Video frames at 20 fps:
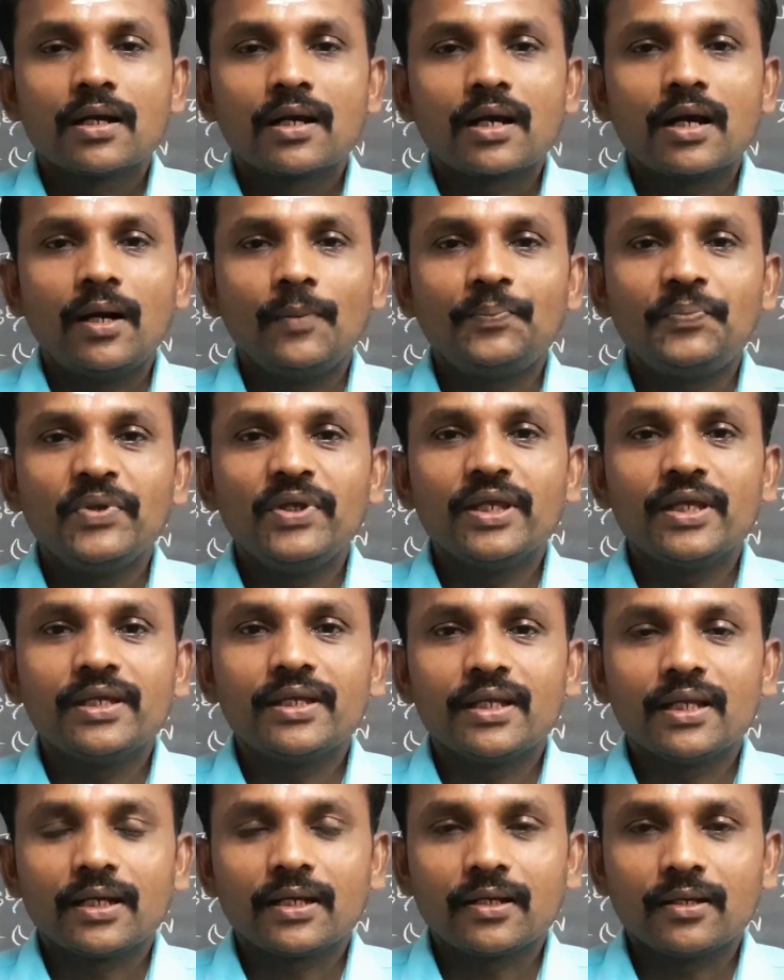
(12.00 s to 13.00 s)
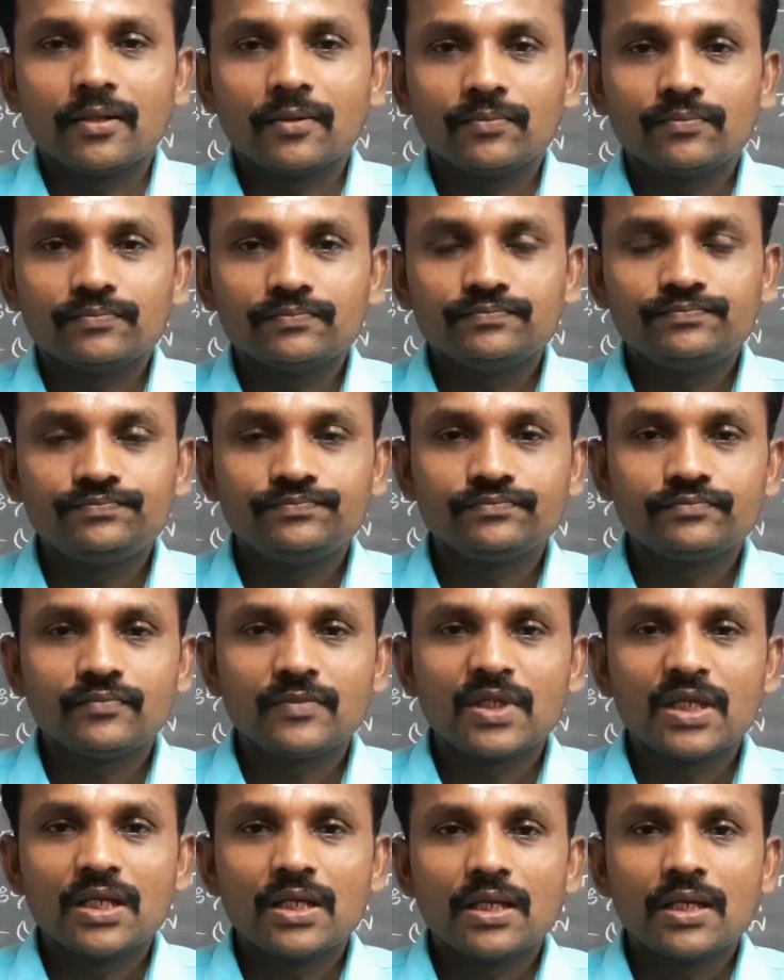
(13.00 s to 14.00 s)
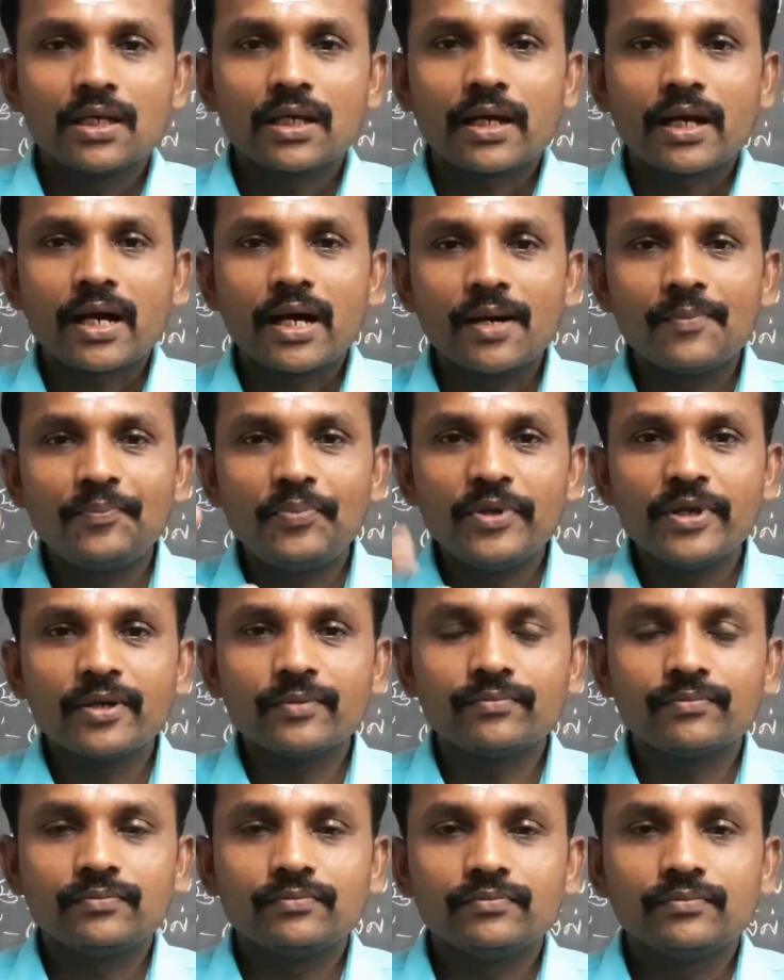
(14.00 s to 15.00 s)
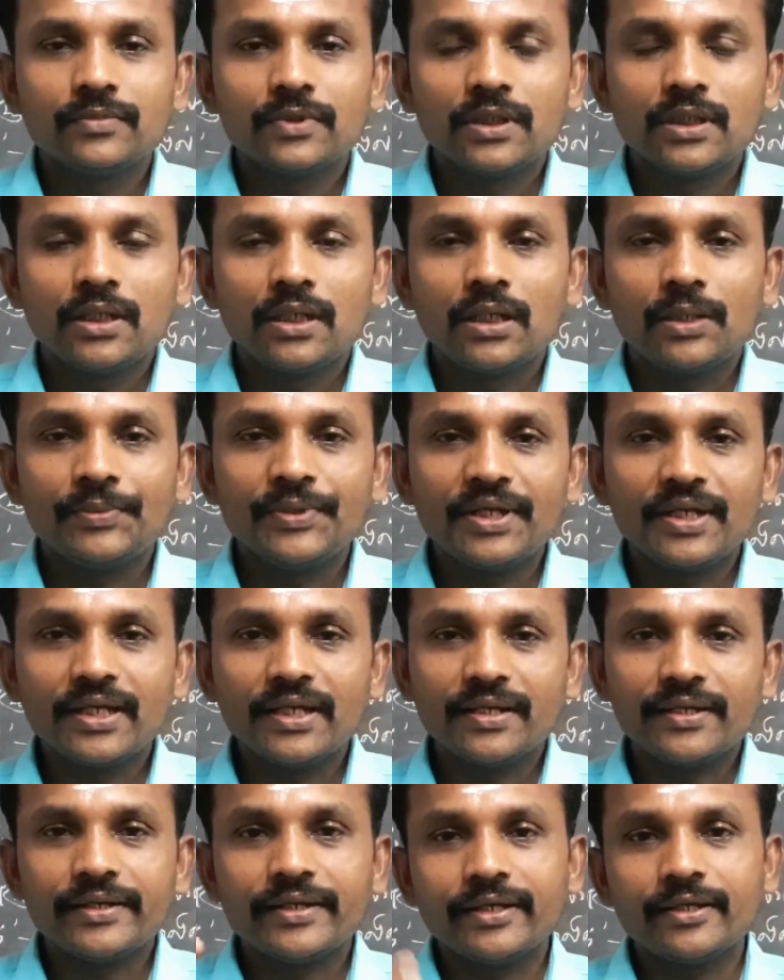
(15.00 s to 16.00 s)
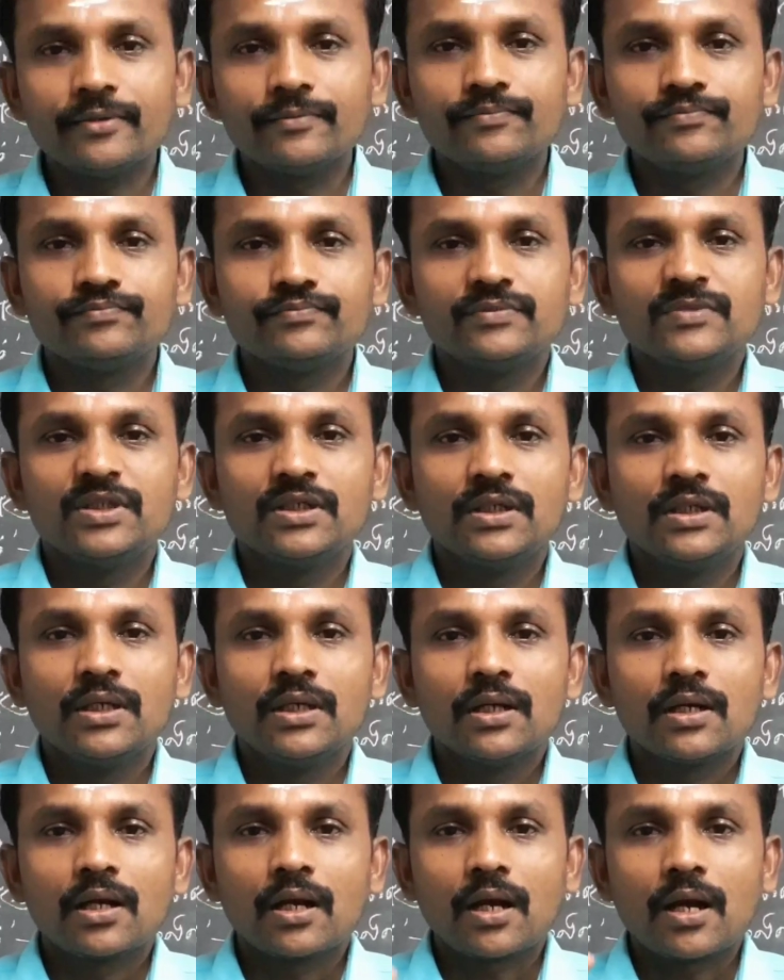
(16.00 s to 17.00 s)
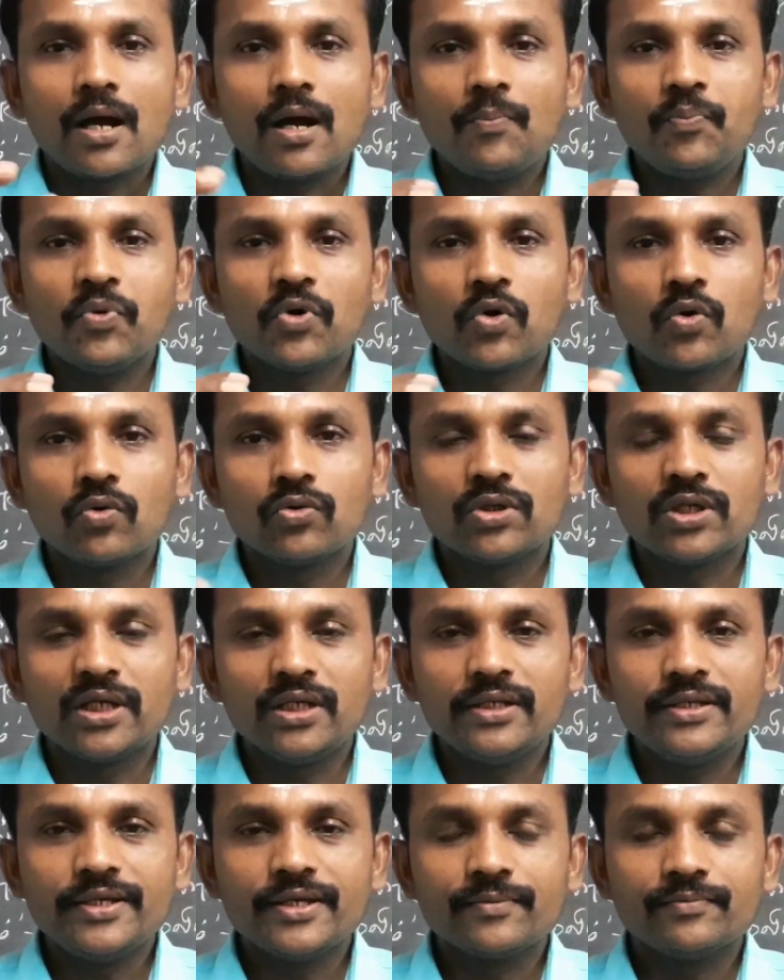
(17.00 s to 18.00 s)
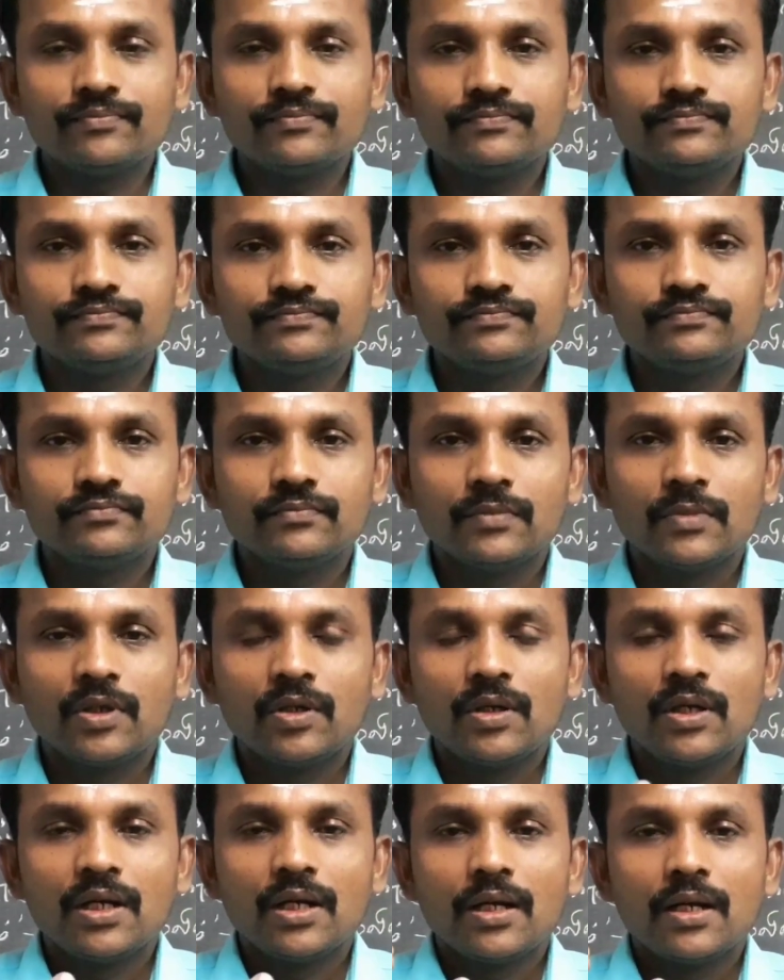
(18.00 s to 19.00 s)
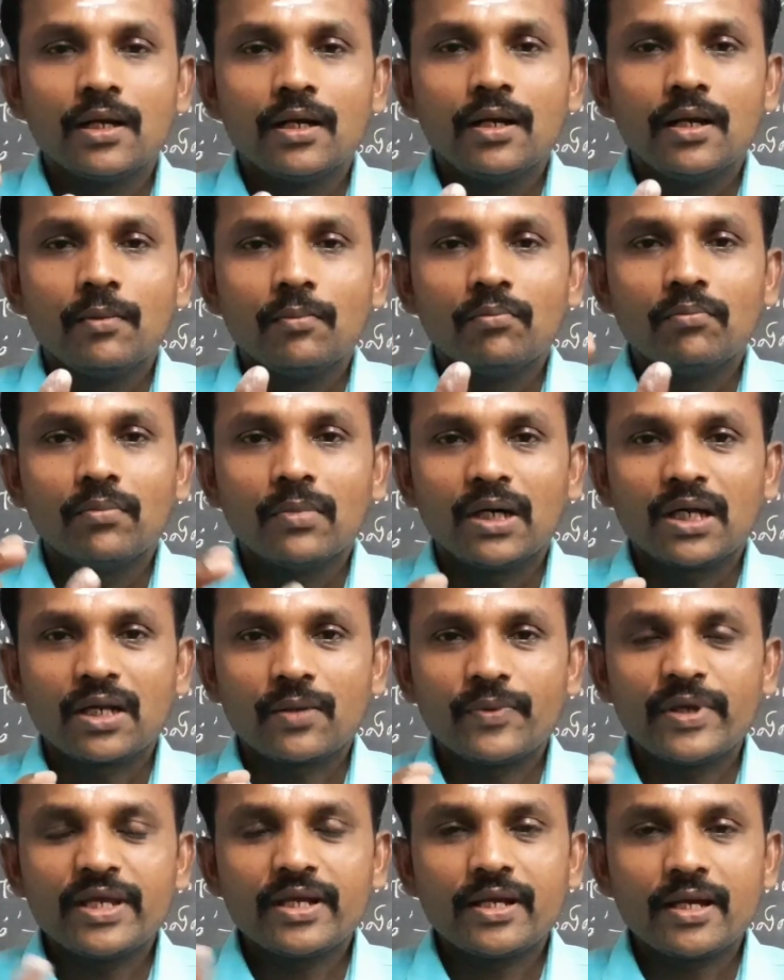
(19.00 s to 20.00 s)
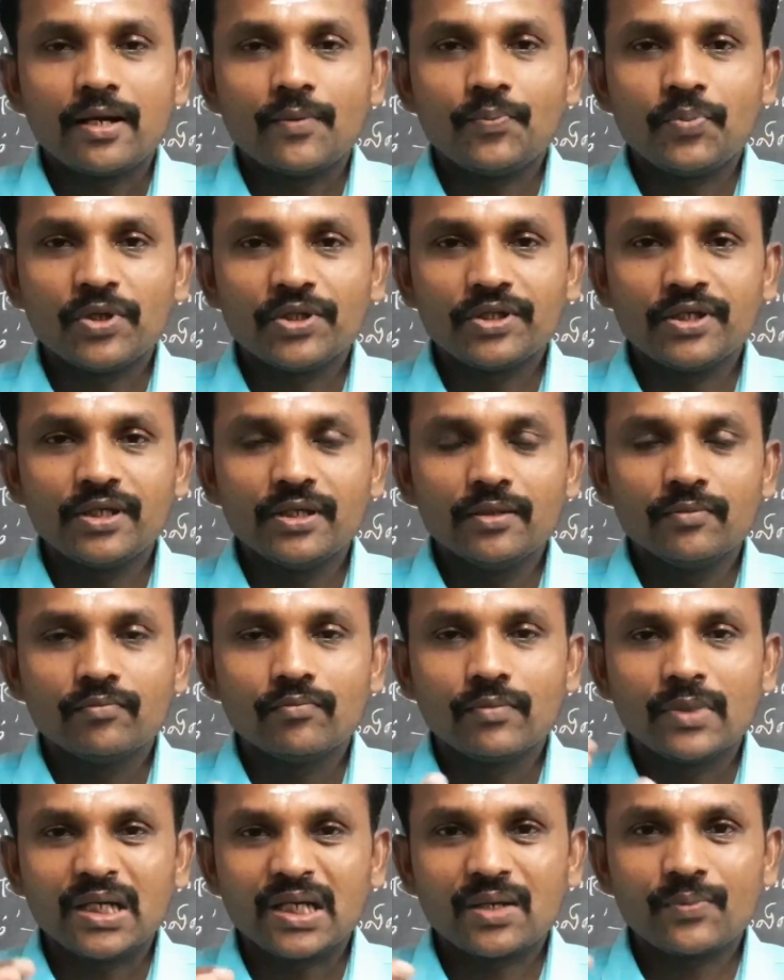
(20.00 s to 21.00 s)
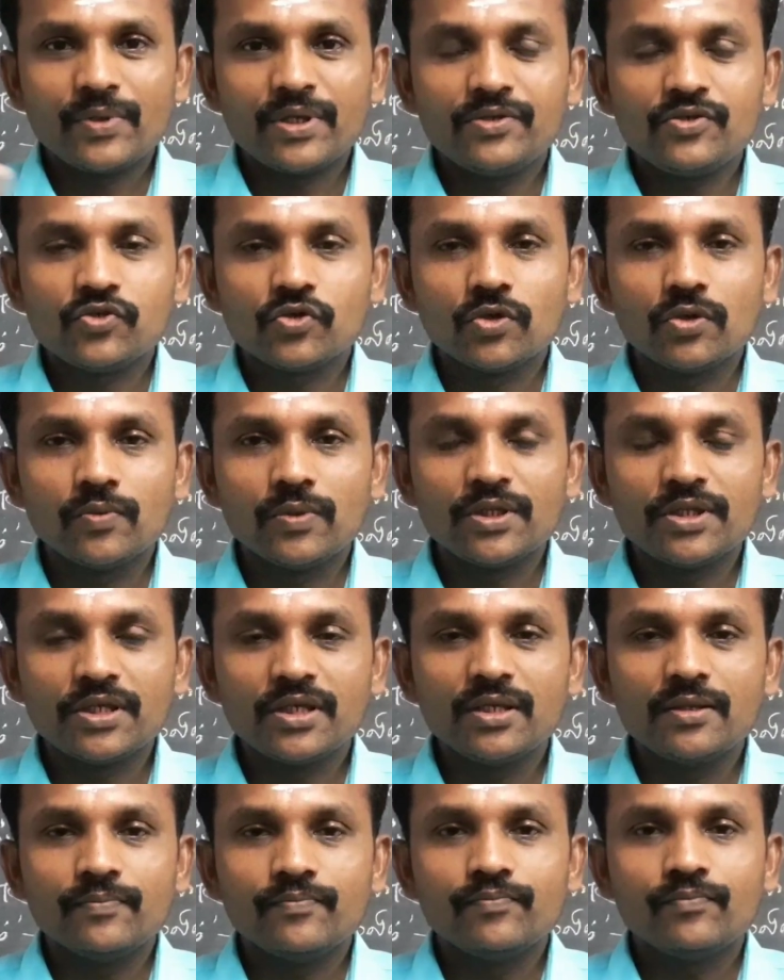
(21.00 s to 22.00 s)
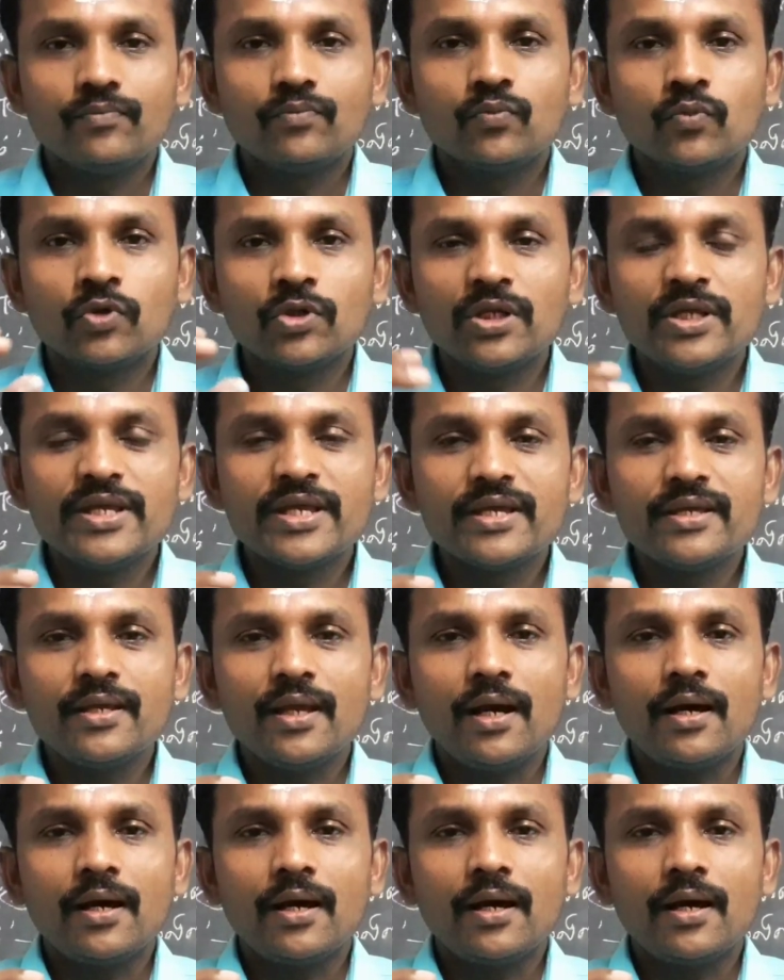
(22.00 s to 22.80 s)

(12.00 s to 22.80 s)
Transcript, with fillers: காப்பிய இலக்கணம் காப்பியம் அப்படின்னா என்ன காப்பு கூட்டல் இயம் மரபை காப்பது மரபை சொல்வது மொழியை